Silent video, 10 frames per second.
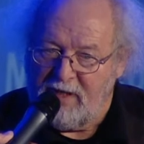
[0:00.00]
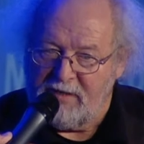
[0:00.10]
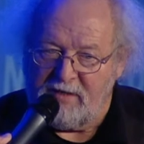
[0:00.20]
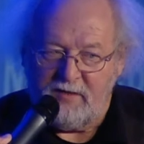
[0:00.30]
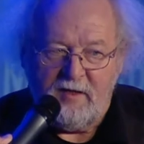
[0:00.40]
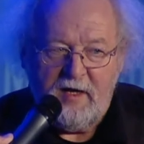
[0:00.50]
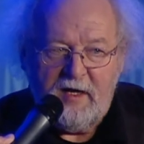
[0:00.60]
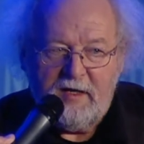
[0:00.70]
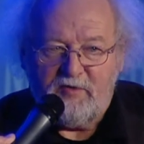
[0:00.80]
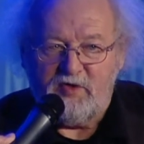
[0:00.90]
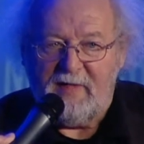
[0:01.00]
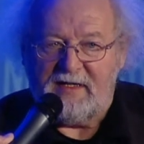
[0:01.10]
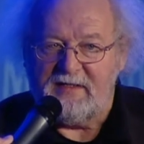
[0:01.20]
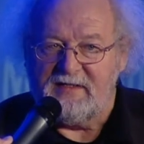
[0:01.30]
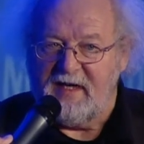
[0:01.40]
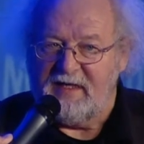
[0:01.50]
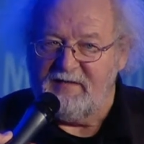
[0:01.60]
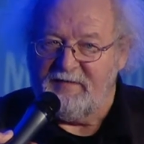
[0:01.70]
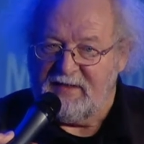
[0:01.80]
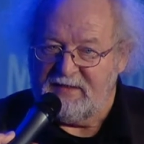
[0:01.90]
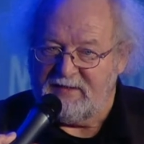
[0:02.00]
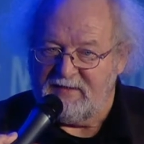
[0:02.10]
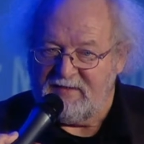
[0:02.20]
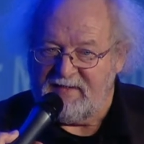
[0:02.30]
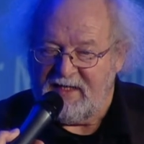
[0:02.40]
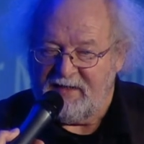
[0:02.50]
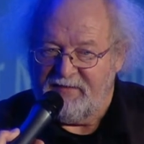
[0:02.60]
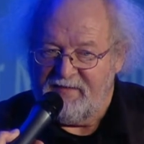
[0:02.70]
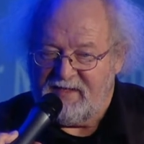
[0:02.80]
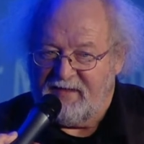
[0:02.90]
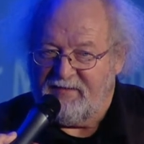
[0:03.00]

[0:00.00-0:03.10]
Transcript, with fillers: manchen, zu manchen Zeiten war das sehr, sehr